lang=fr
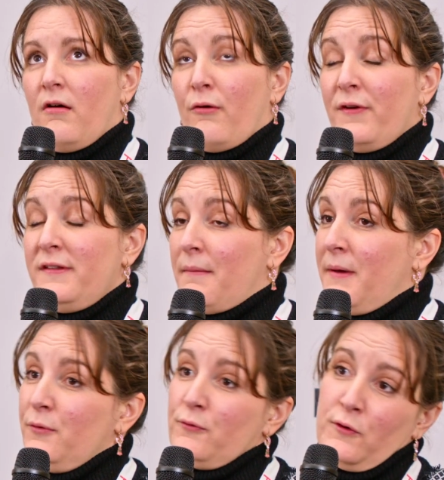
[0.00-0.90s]
Euh, en fait, il n'y a
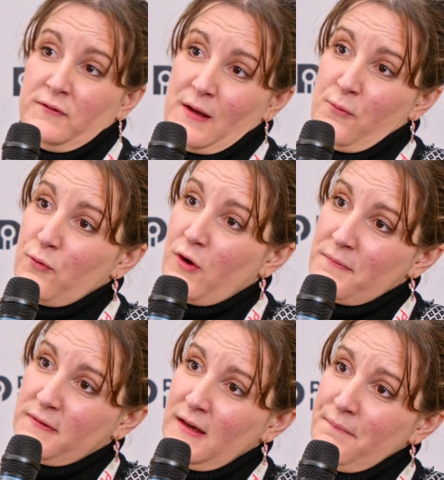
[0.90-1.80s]
pas d'autres salons
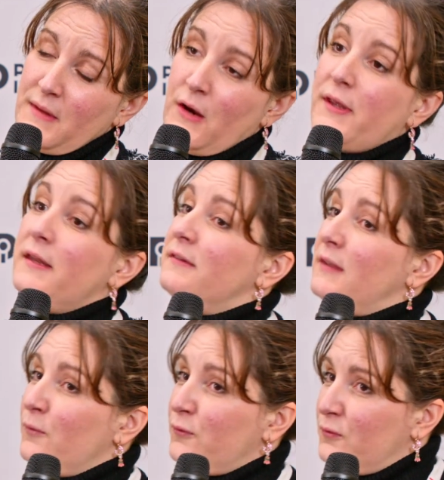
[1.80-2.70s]
comme ça. Alors, il y a des
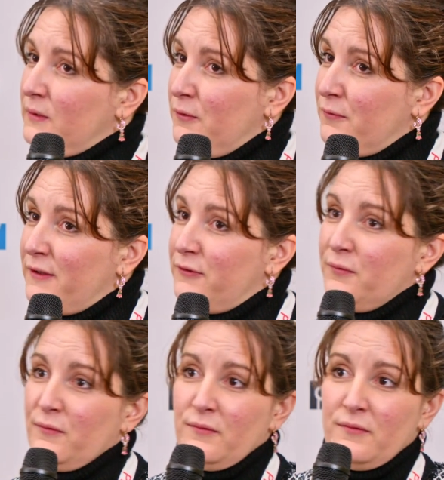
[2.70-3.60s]
salons sur
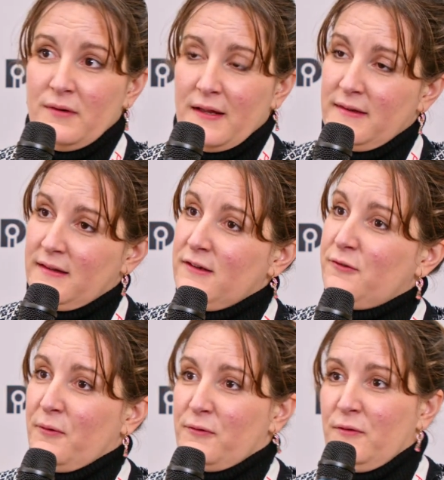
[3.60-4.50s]
l'innovation, la
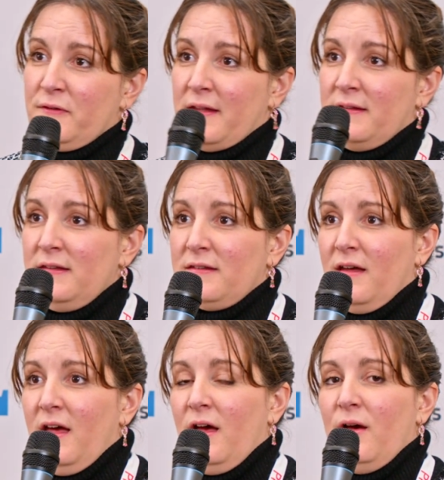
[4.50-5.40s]
technique, je pense au
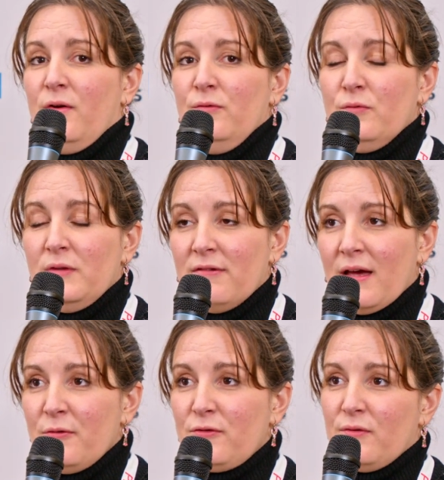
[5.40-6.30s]
Satis. Euh, nous, on est
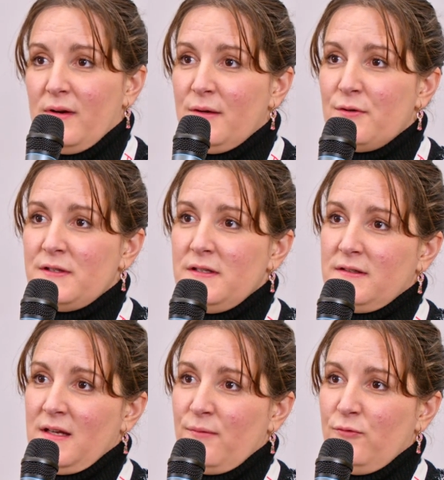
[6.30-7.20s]
vraiment sur
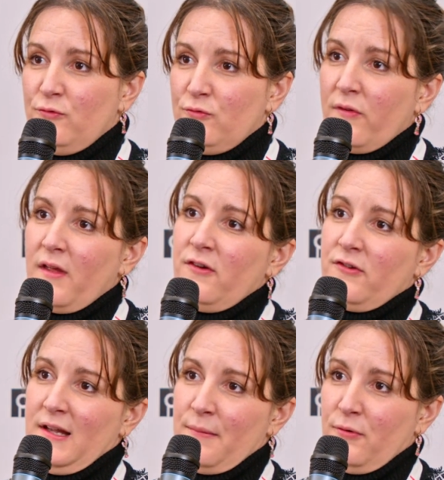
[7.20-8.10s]
l'écosystème du
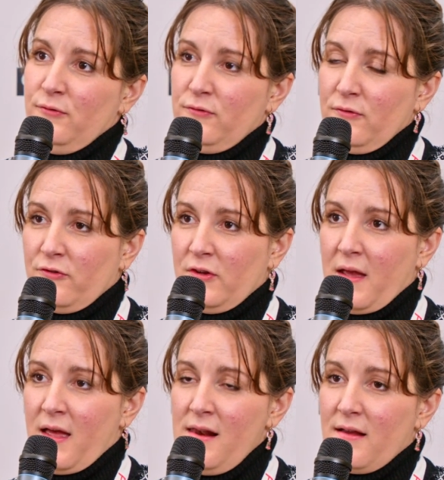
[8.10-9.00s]
tournage et de la production en
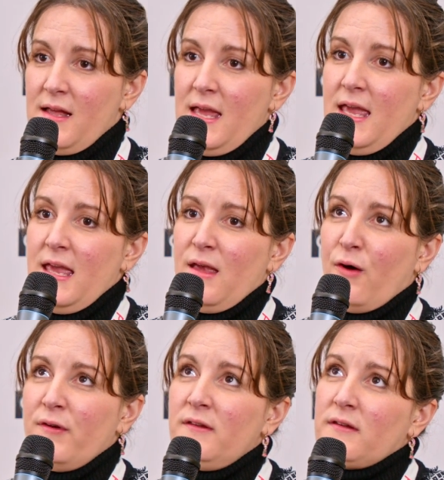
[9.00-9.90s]
général.
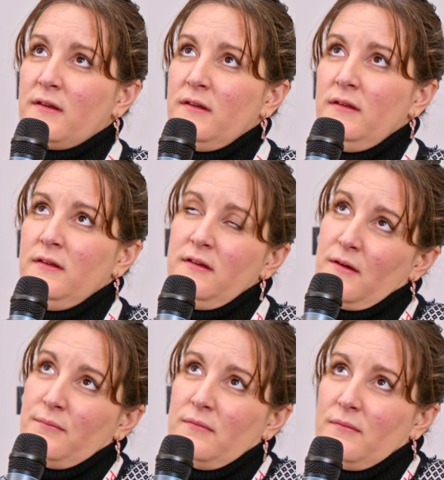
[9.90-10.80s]
Et en fait, ce qui,
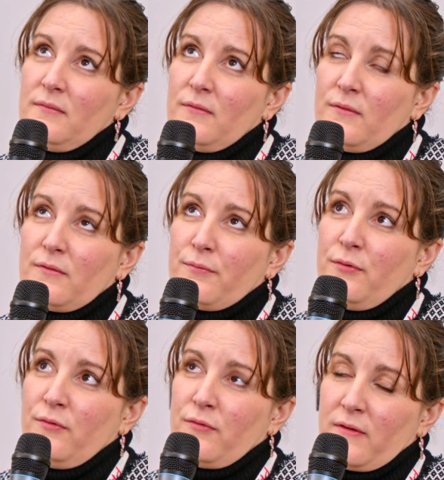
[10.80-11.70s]
comme
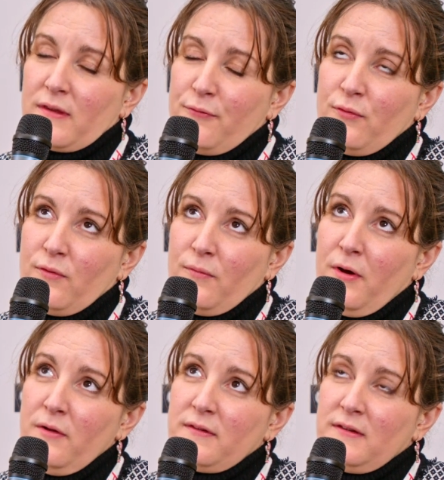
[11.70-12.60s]
peut, ce qu'il faut
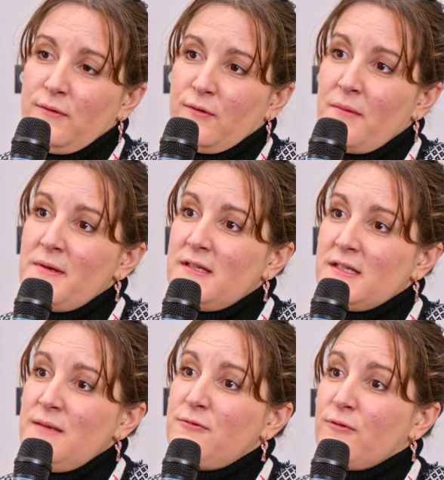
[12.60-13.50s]
comprendre, c'est que comme les
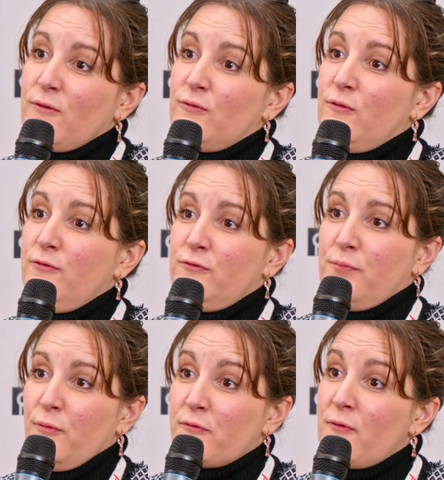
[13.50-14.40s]
équipes se retrouvent
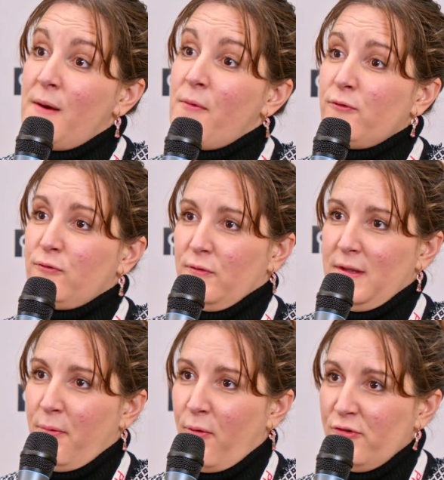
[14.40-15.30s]
ponctuellement sur
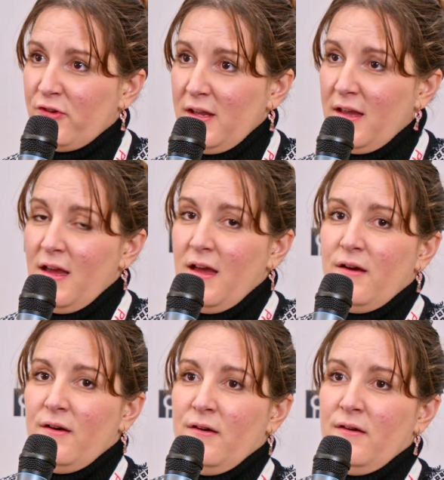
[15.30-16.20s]
des projets,
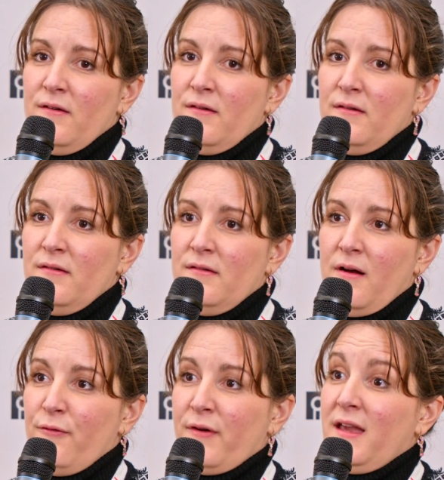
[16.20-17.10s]

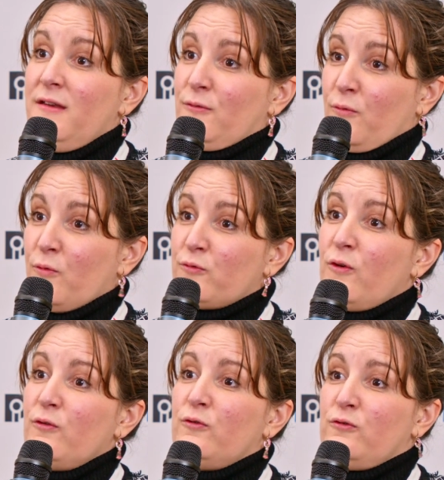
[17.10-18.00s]
euh, en vrai, ils sont
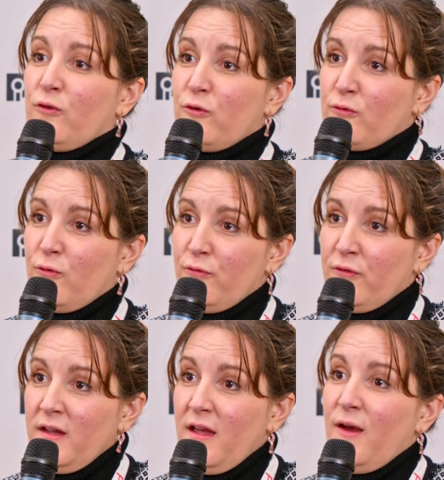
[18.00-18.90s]
contents de se
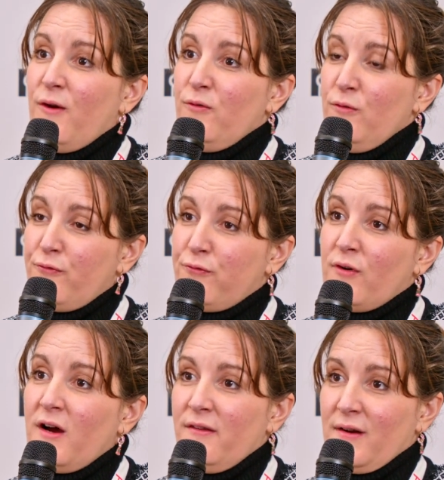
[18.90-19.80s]
retrouver une
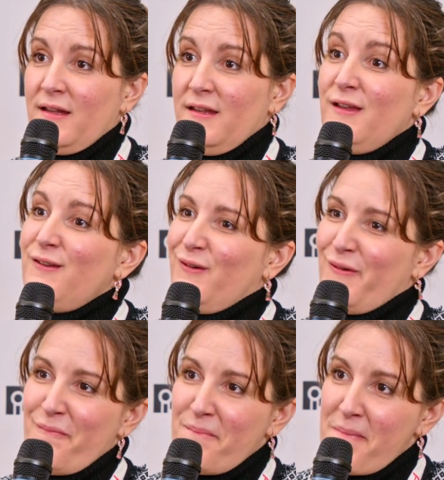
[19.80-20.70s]
fois dans l'année
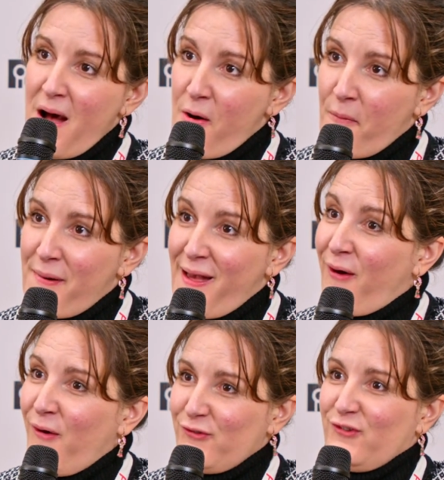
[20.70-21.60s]
pas en
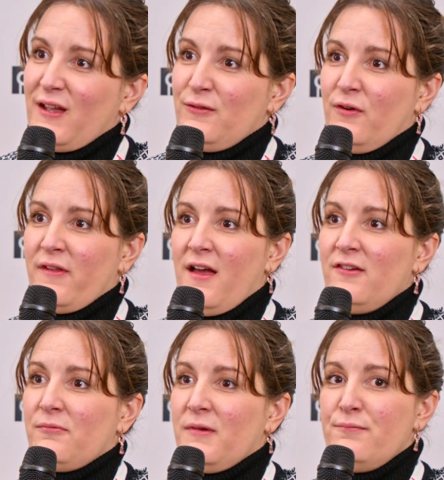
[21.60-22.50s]
plein rush d'un
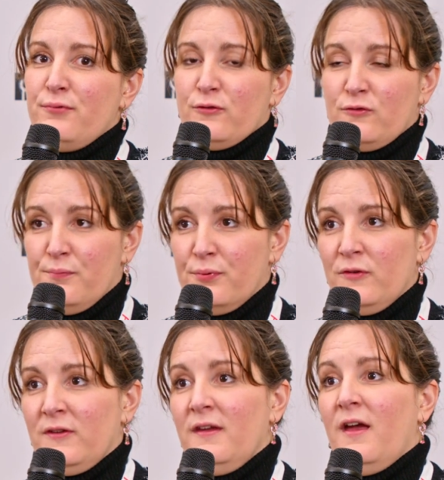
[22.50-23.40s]
tournage, mais pour se
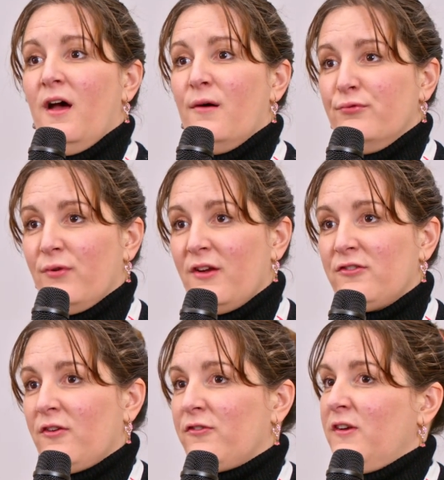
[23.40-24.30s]
poser, pour
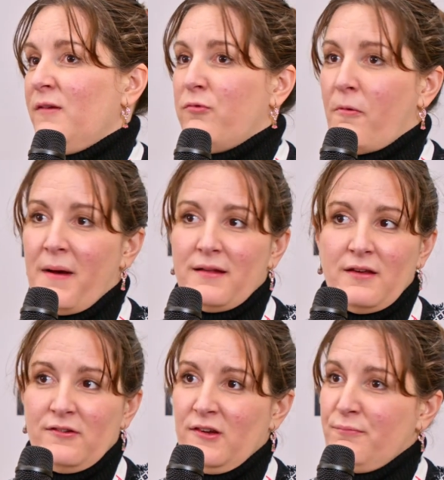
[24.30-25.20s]
échanger, pour
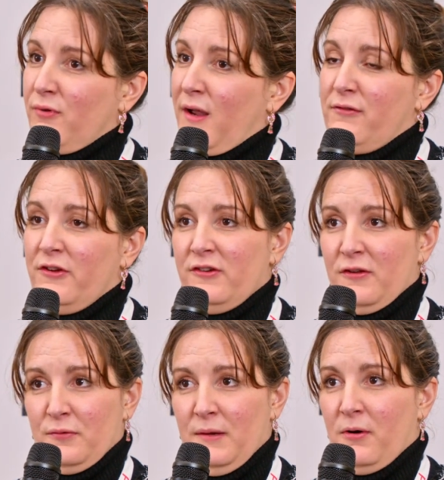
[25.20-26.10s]
partager, pour
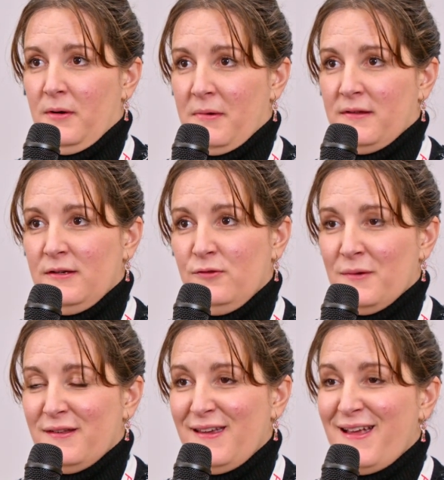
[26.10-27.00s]
réfléchir sur les problématiques
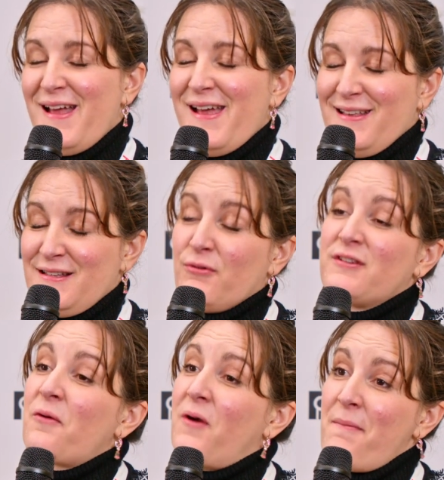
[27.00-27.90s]
du métier. Et c'est
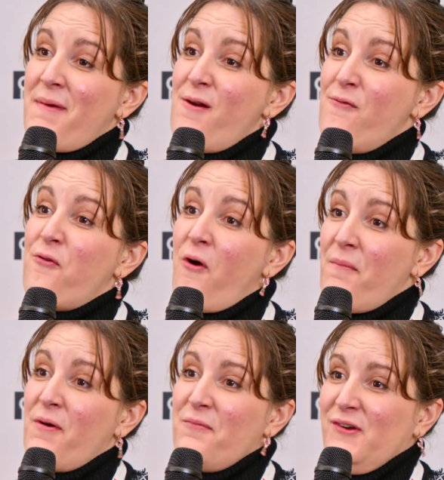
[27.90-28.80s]
pour ça qu'on l'appelle
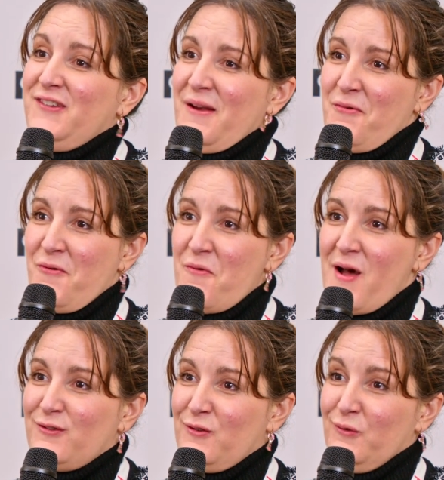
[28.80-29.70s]
forum. Moi, je tiens
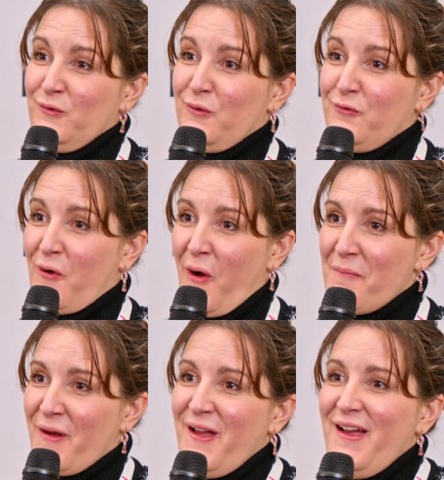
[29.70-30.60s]
beaucoup à ce nom de
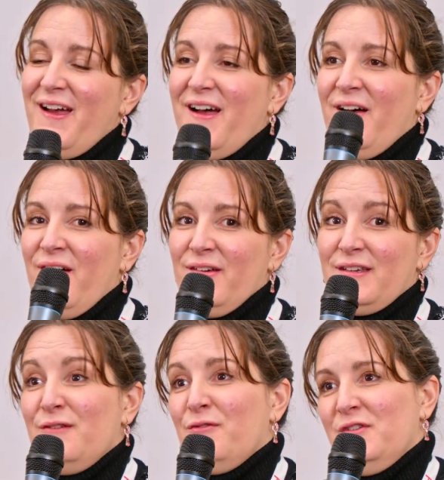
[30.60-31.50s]
forum euh,
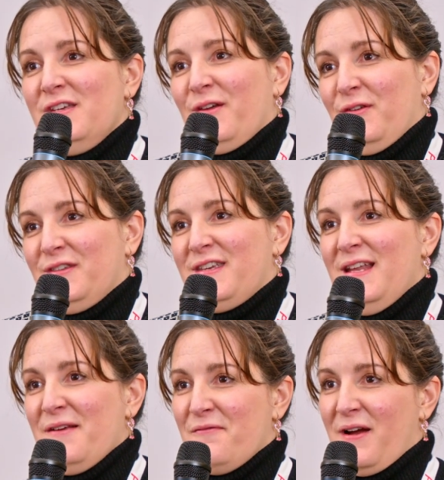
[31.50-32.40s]
qui veut dire euh, ce
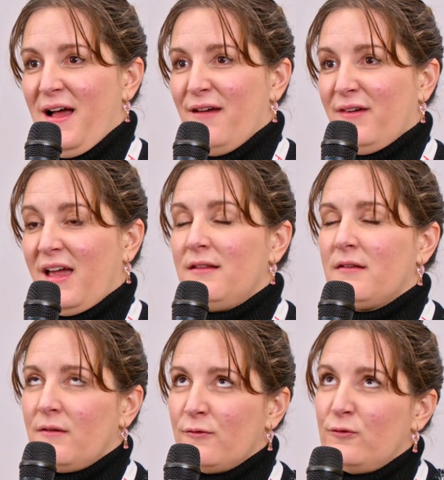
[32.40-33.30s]
qu'il est. Voilà, un vrai
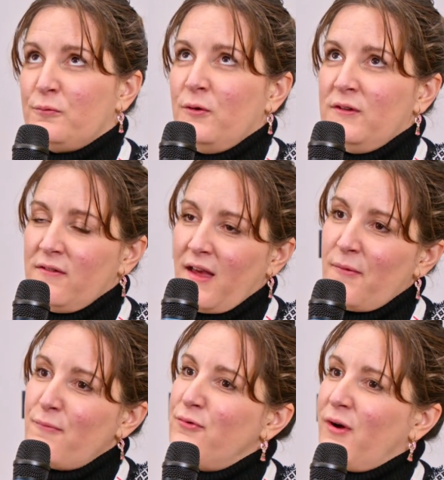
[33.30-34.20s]
temps de se poser
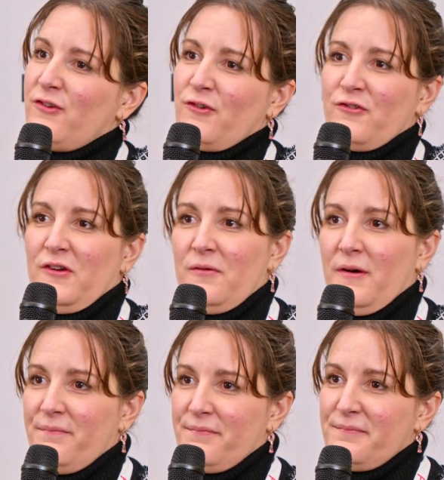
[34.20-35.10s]
vraiment pour échanger, quoi.